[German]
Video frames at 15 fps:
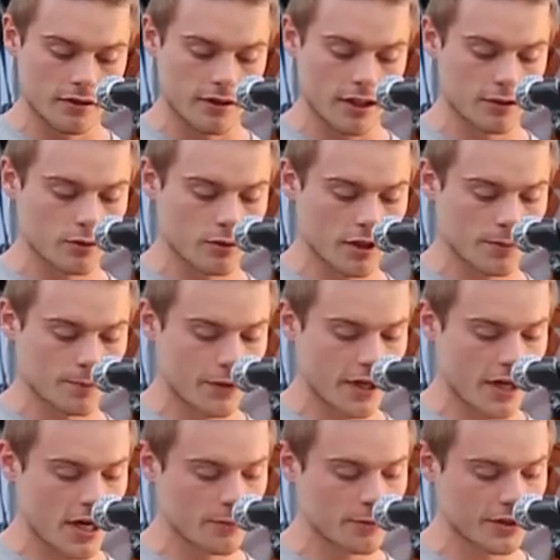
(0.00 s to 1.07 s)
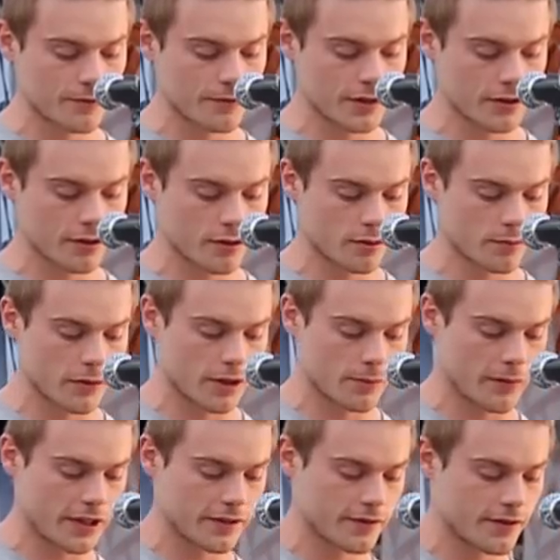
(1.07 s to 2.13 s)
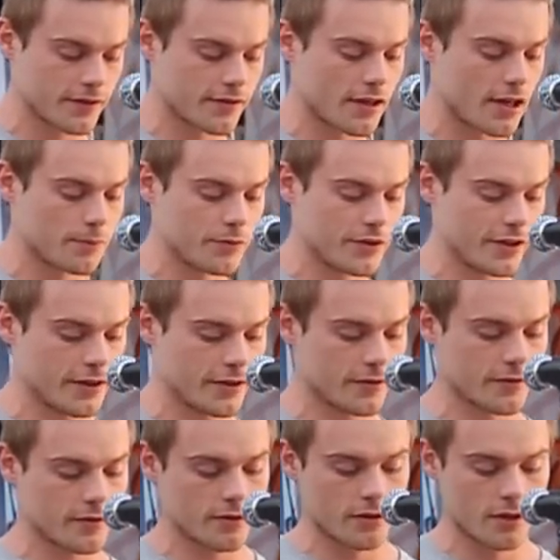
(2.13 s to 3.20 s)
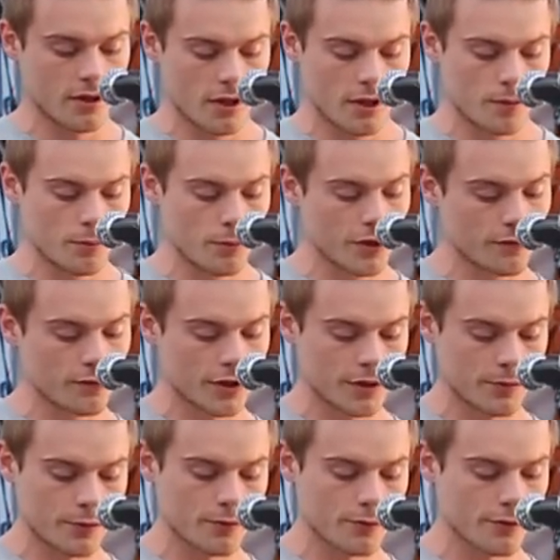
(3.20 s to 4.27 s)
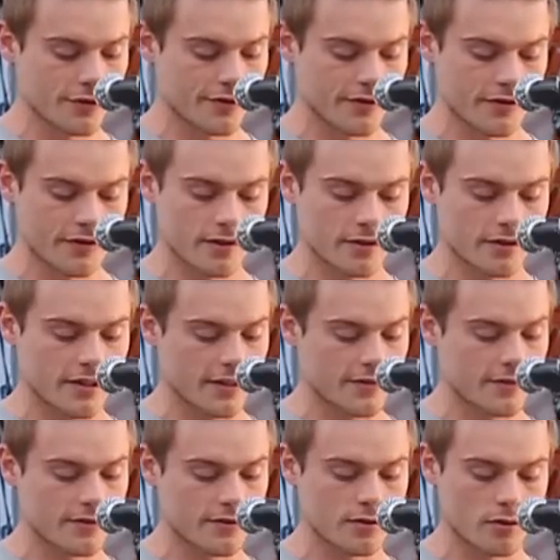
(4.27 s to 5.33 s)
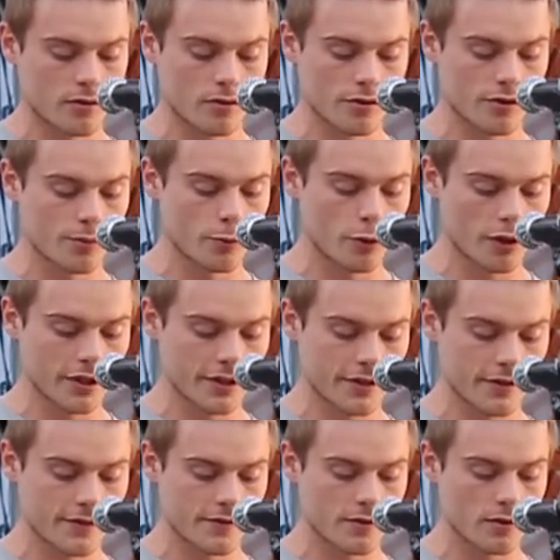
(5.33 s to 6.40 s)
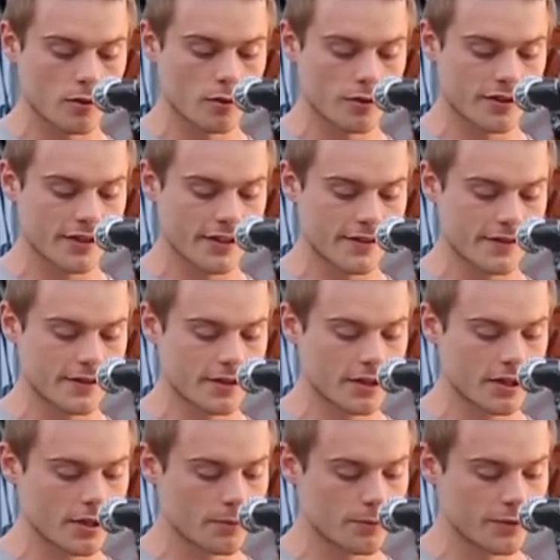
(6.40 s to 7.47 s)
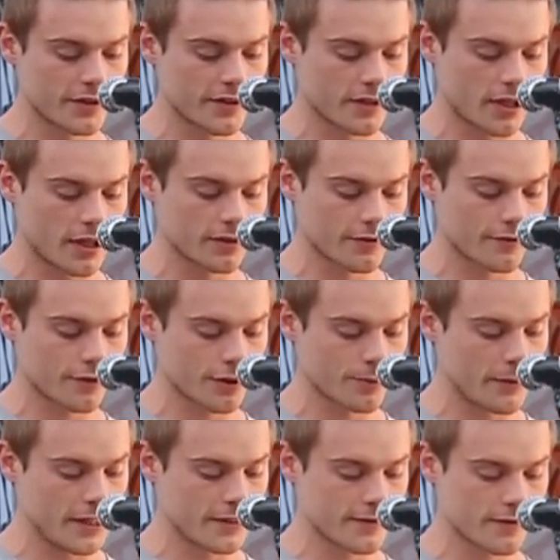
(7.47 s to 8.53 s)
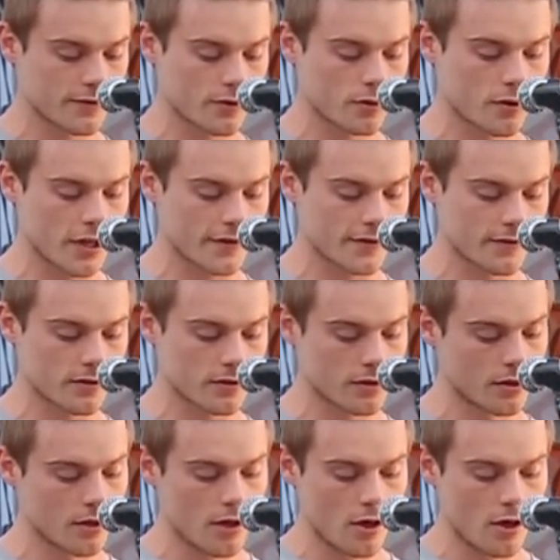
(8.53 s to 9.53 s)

Dadurch bekam ich wiederum ein mächtiges Update. Mir wurde bewusst, dass es uns möglich ist, unsere Sinne miteinander verschmelzen zu lassen